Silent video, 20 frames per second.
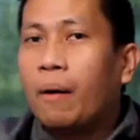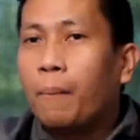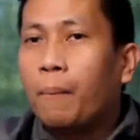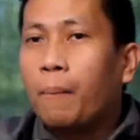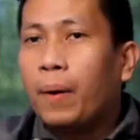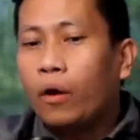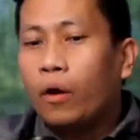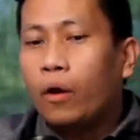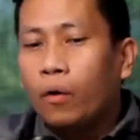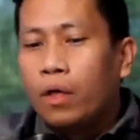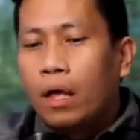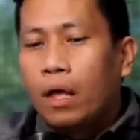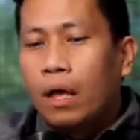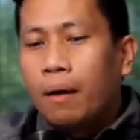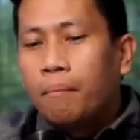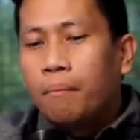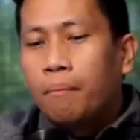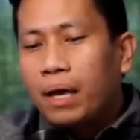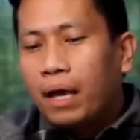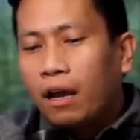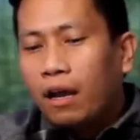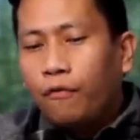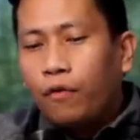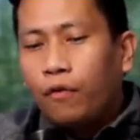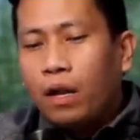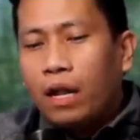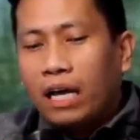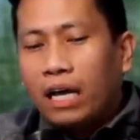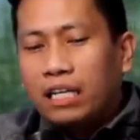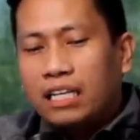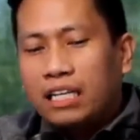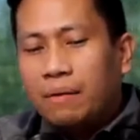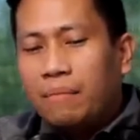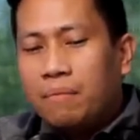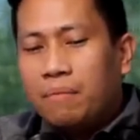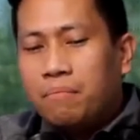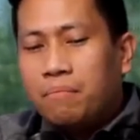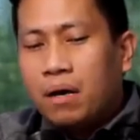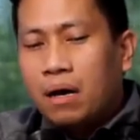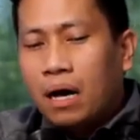Pero be careful lang kasi may
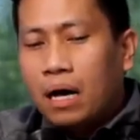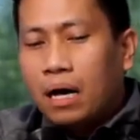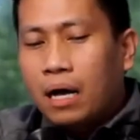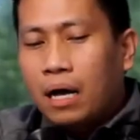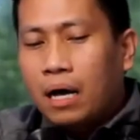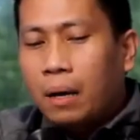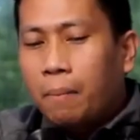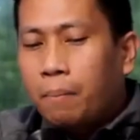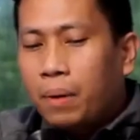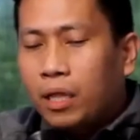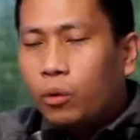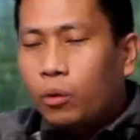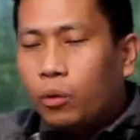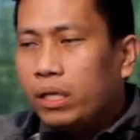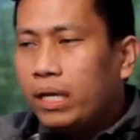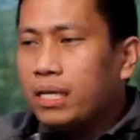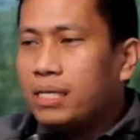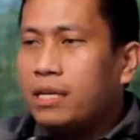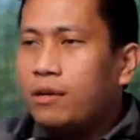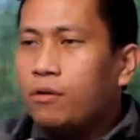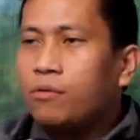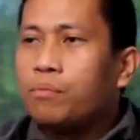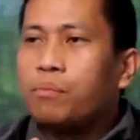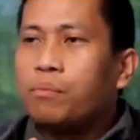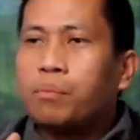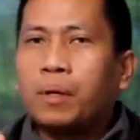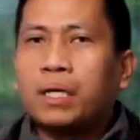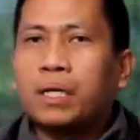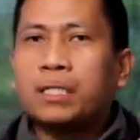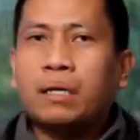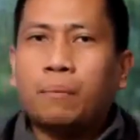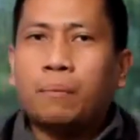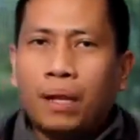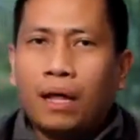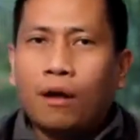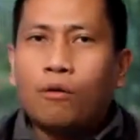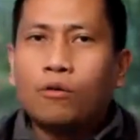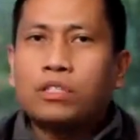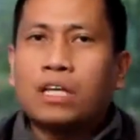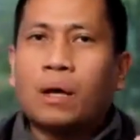mga, between kasi yung pag
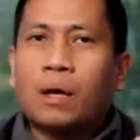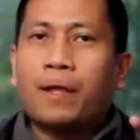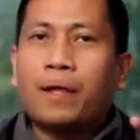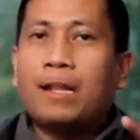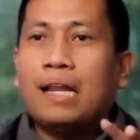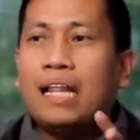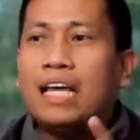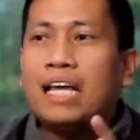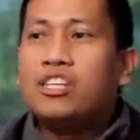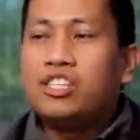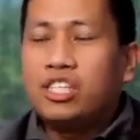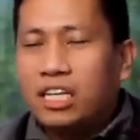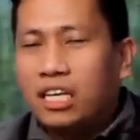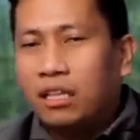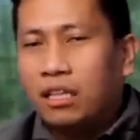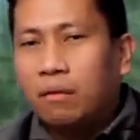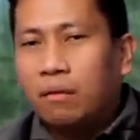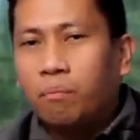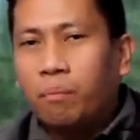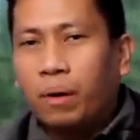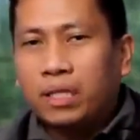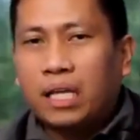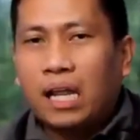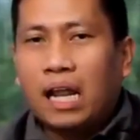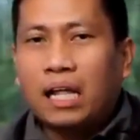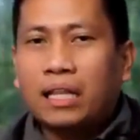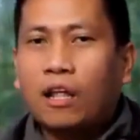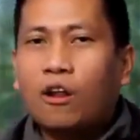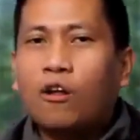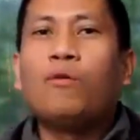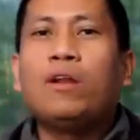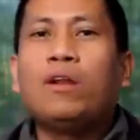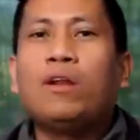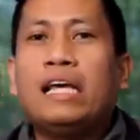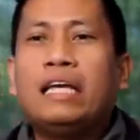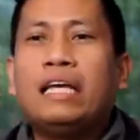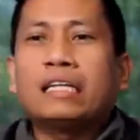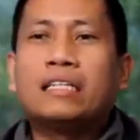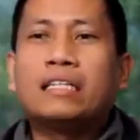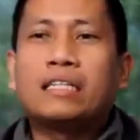pinag uusapan legit, pag tinatanong mo
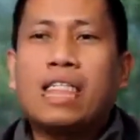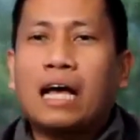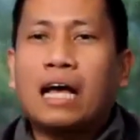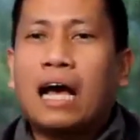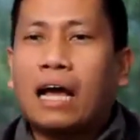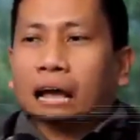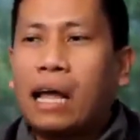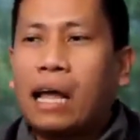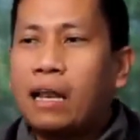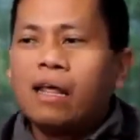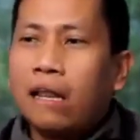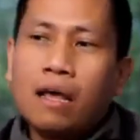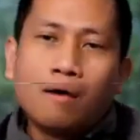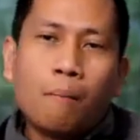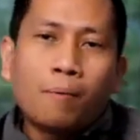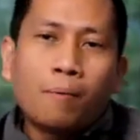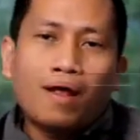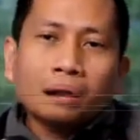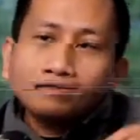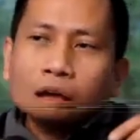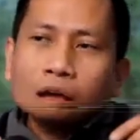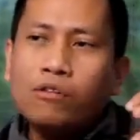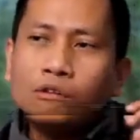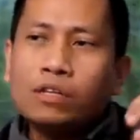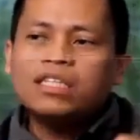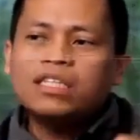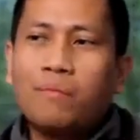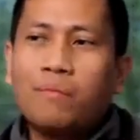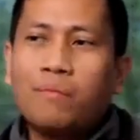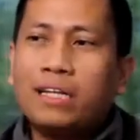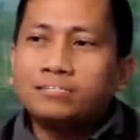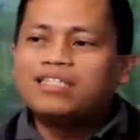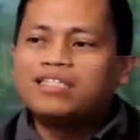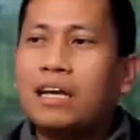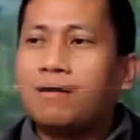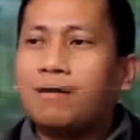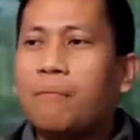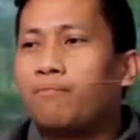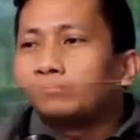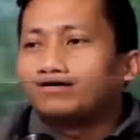legit sa akin, palagi ko sasabihin is
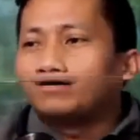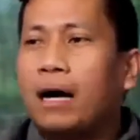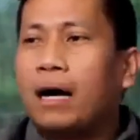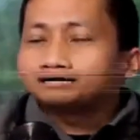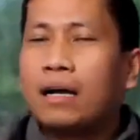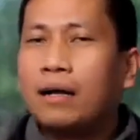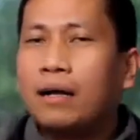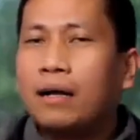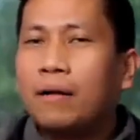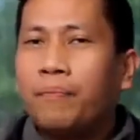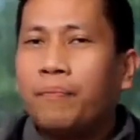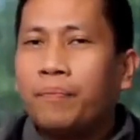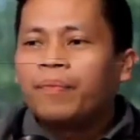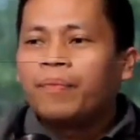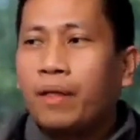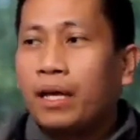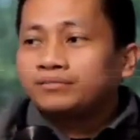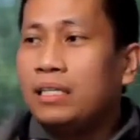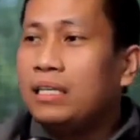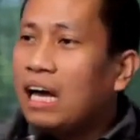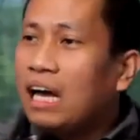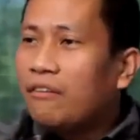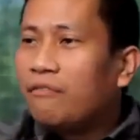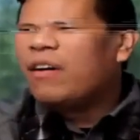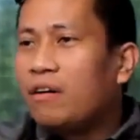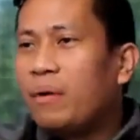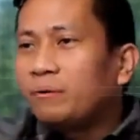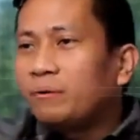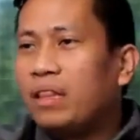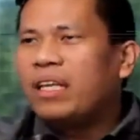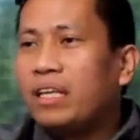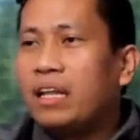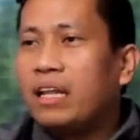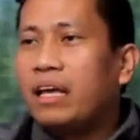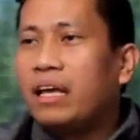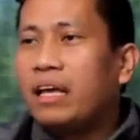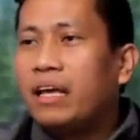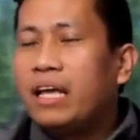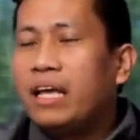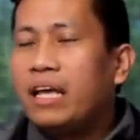job bank. Kasi government yan eh.
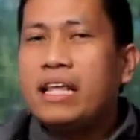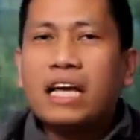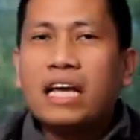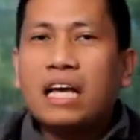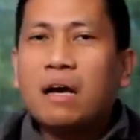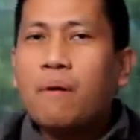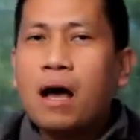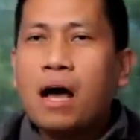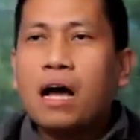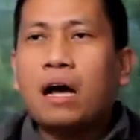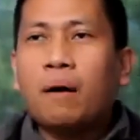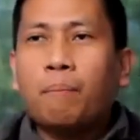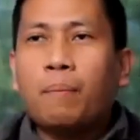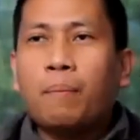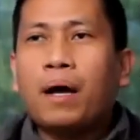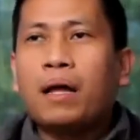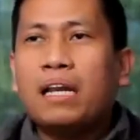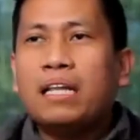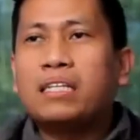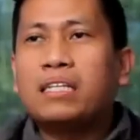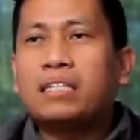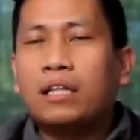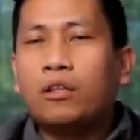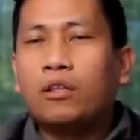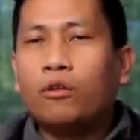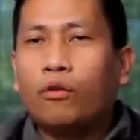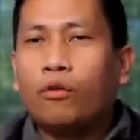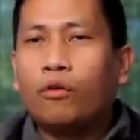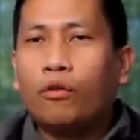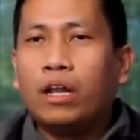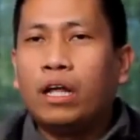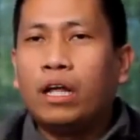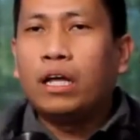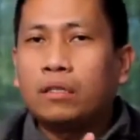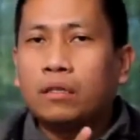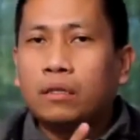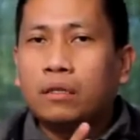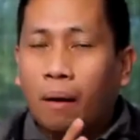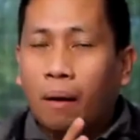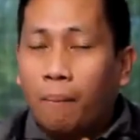Hindi ka hmm. makakapaglista doon ng
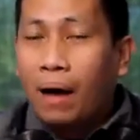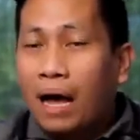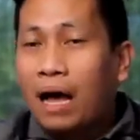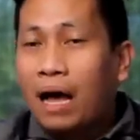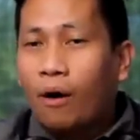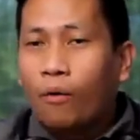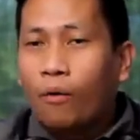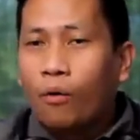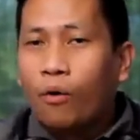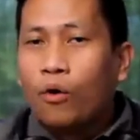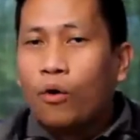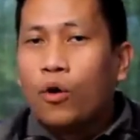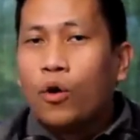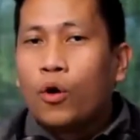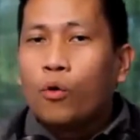trabaho hmm.